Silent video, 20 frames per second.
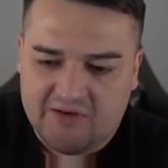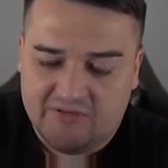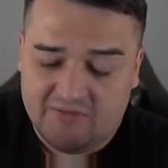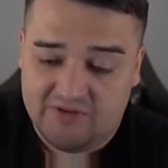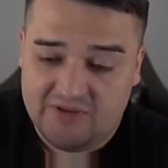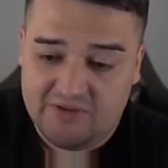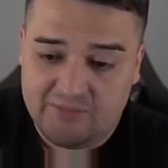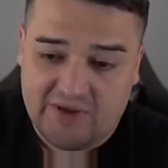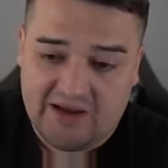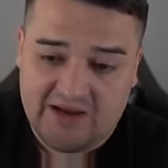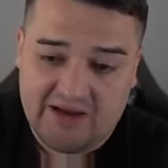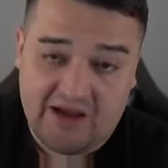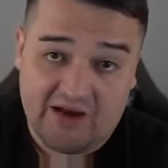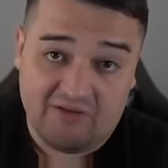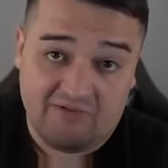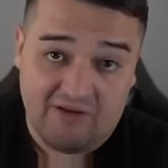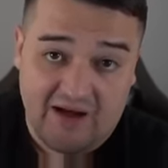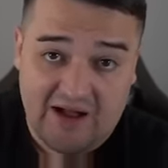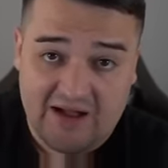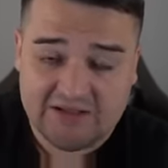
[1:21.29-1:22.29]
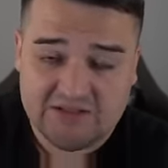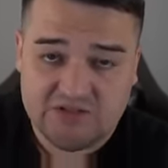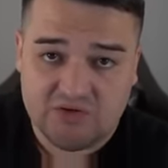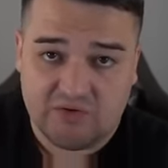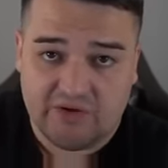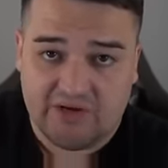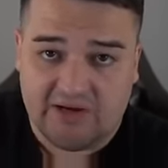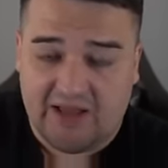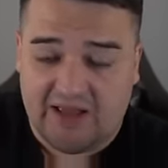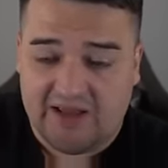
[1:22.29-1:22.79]
wie meine
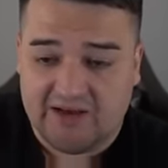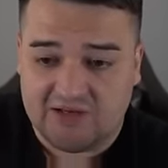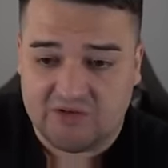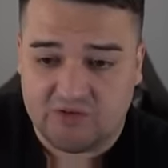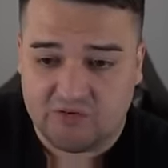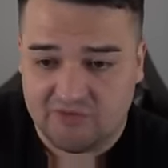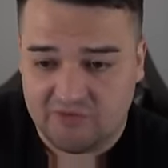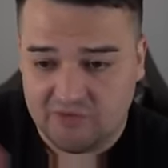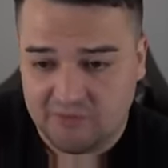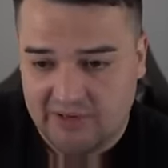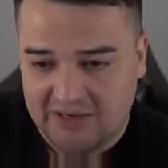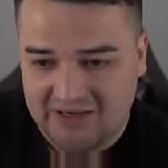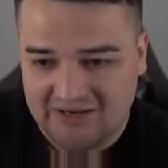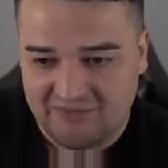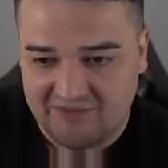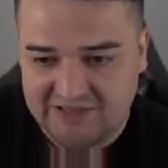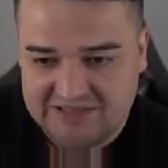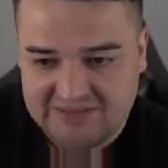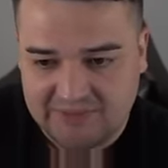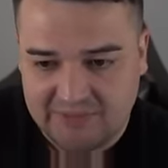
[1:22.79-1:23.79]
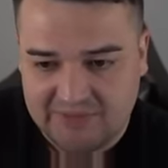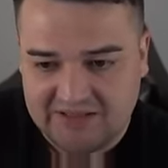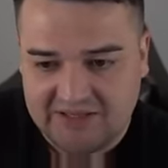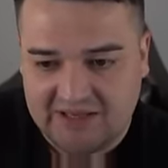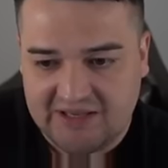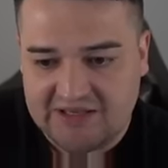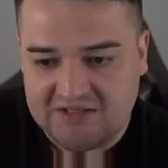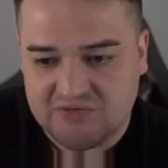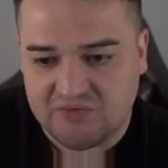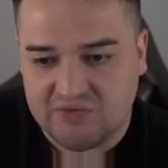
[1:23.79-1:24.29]
Erwartungen eigentlich und wie mein Investment
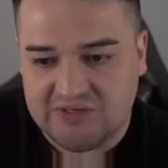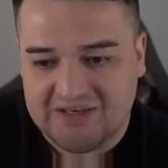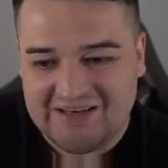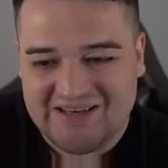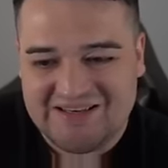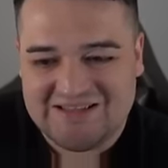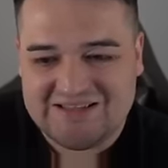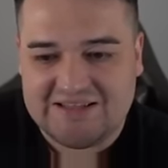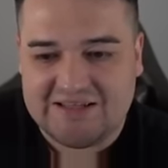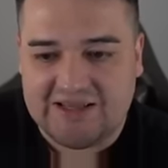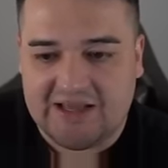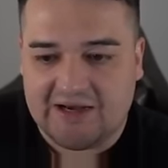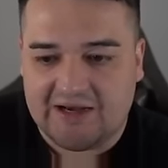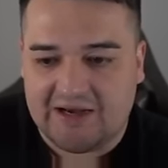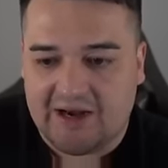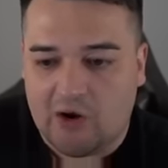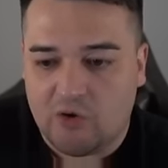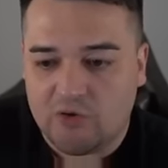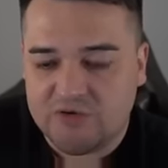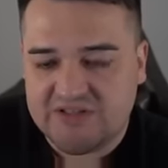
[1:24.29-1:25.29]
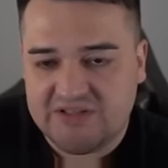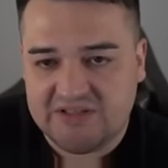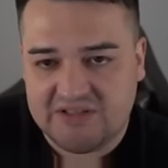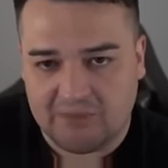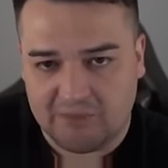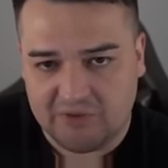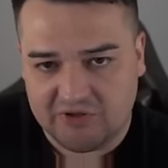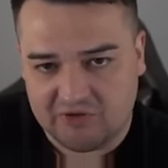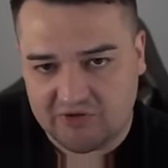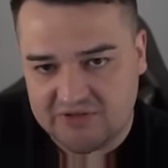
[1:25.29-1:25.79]
Case für die nächsten Jahre aussieht,
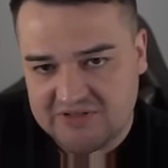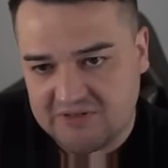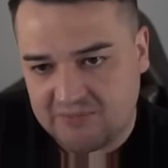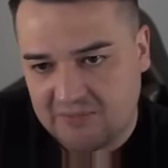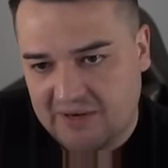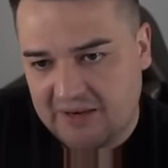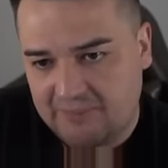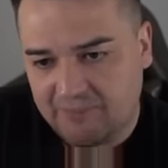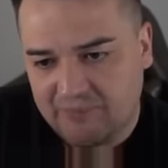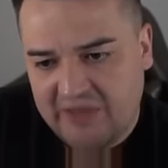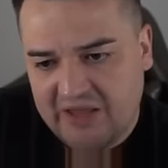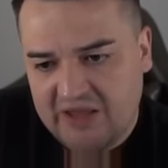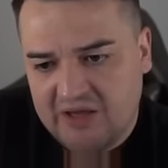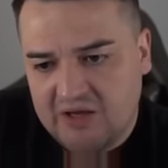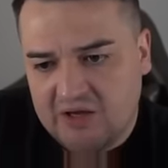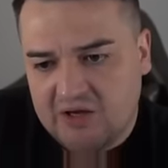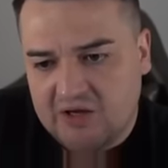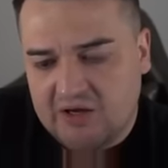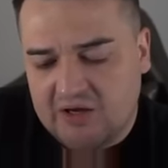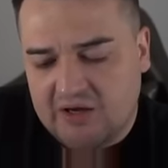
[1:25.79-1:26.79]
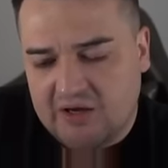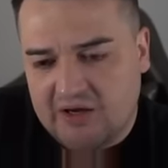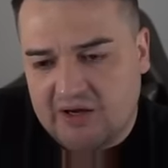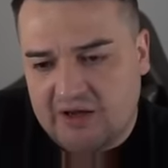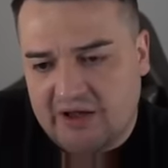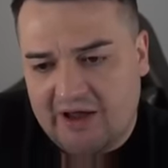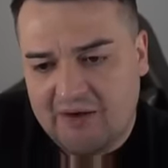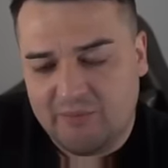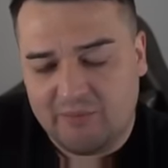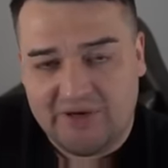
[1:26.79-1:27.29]
aber trotzdem mal äh,
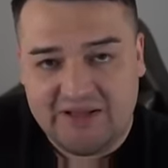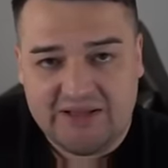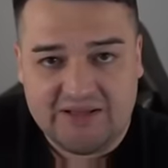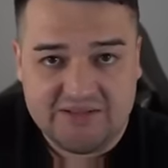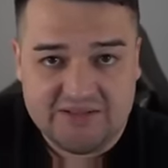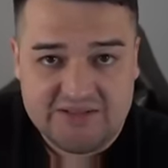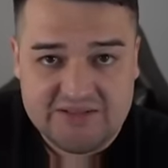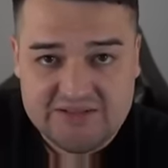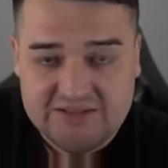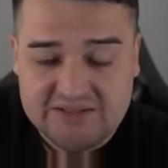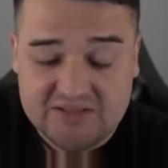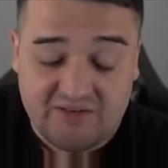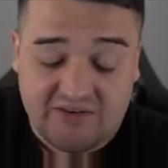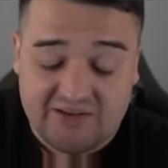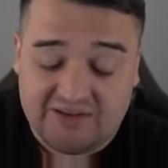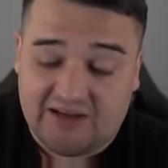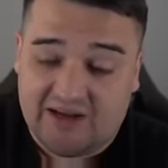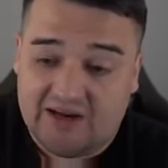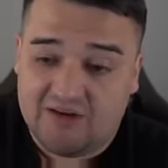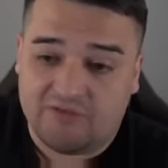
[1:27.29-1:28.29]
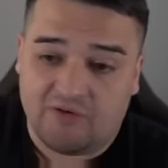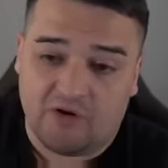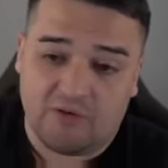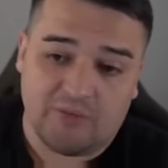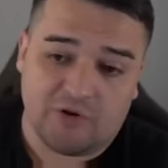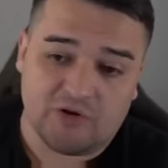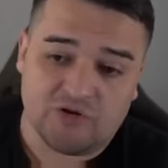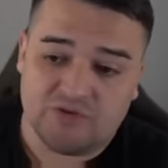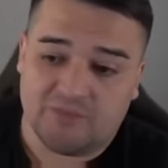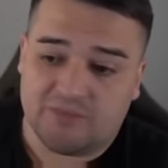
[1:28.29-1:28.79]
einen Blick in dieses Quartal, vor
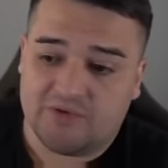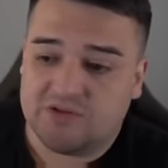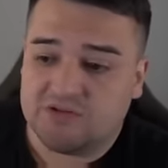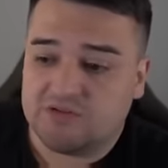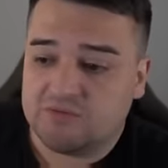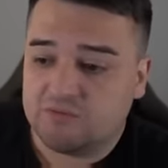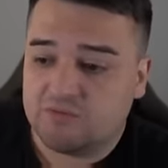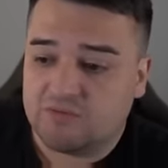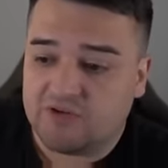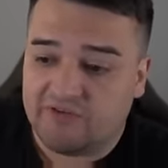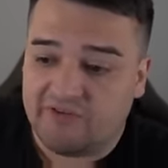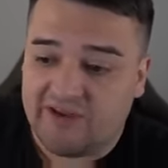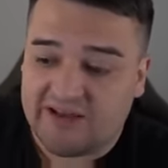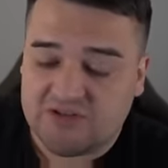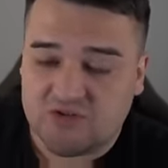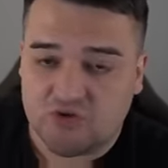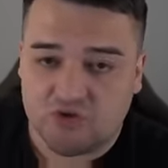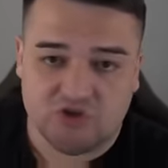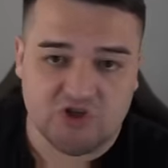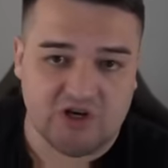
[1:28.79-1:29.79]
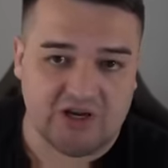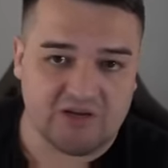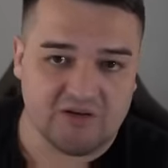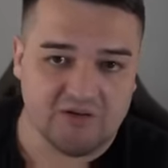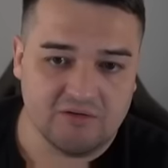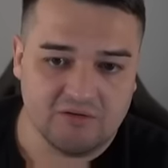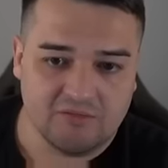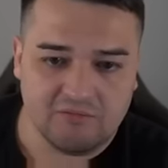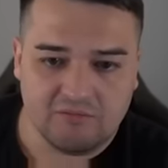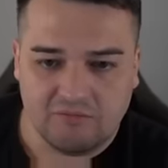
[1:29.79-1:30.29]
allem auch zum quer zu
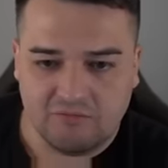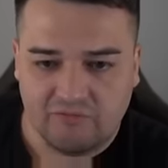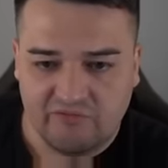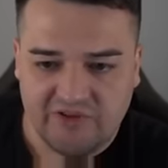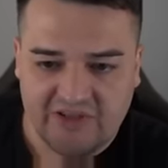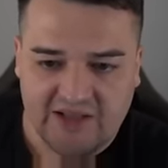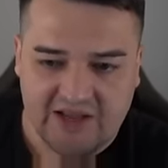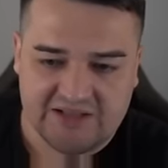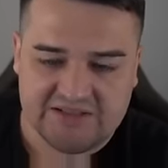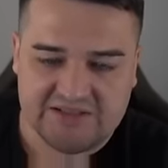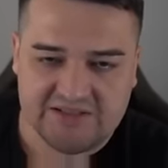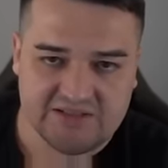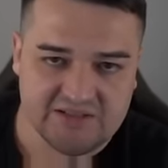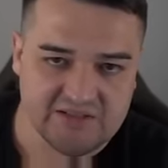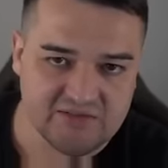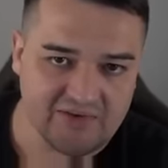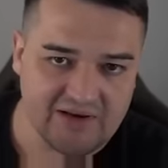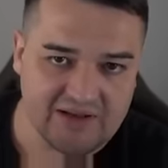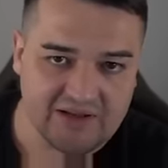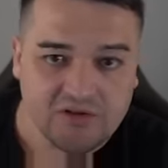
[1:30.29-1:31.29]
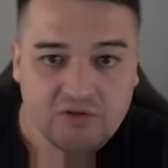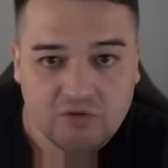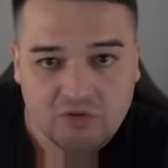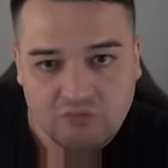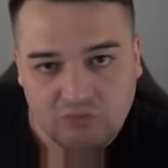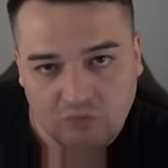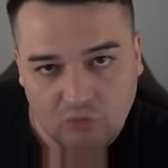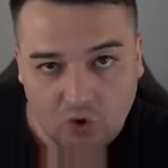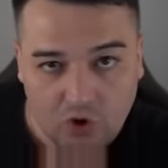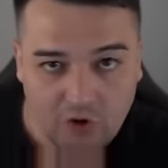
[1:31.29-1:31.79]
checken, wie hat sich das vielleicht
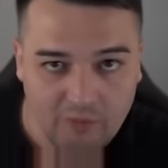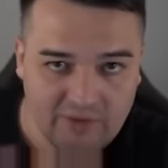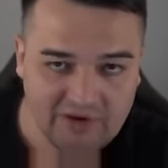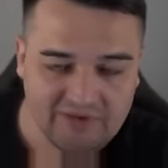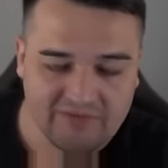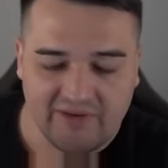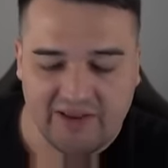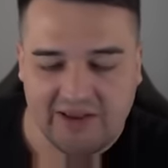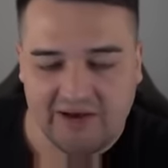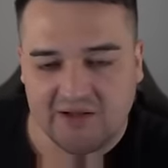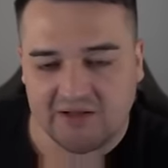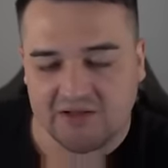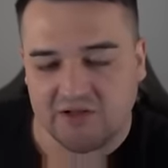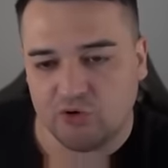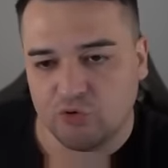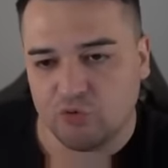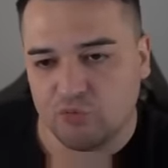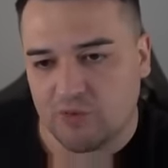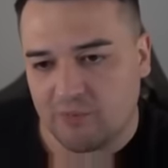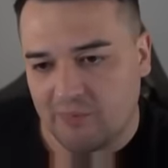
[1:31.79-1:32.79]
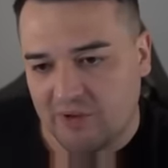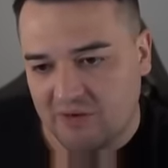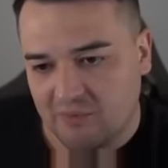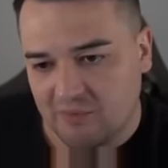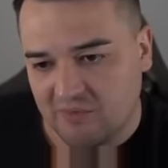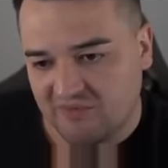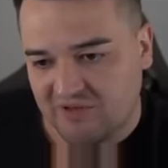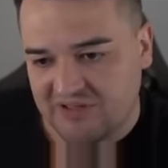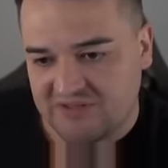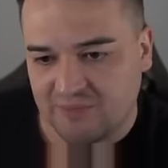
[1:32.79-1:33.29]
nochmal verändert gegenüber
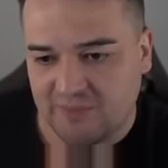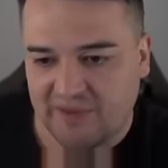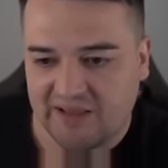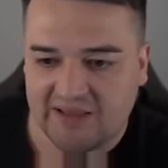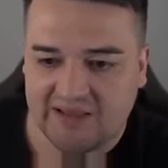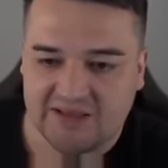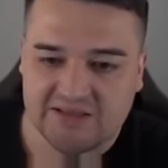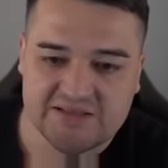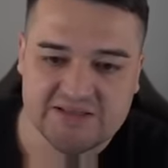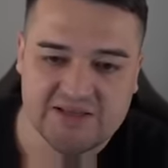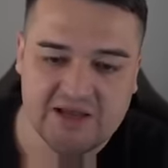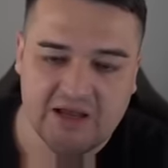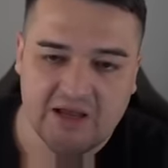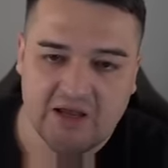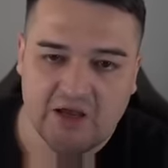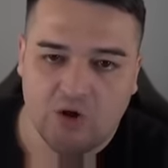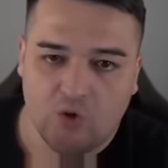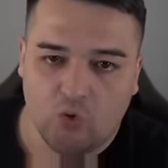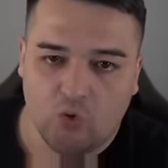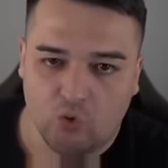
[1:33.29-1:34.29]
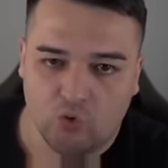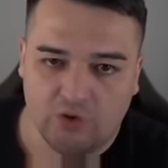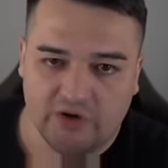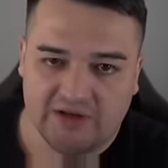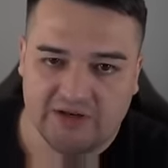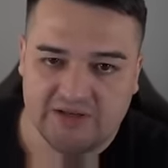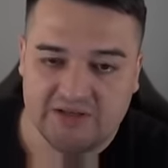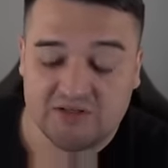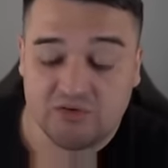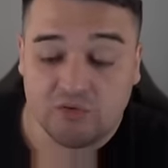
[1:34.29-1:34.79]
meinem Investment Case
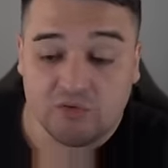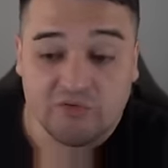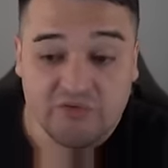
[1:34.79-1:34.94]
oder nicht.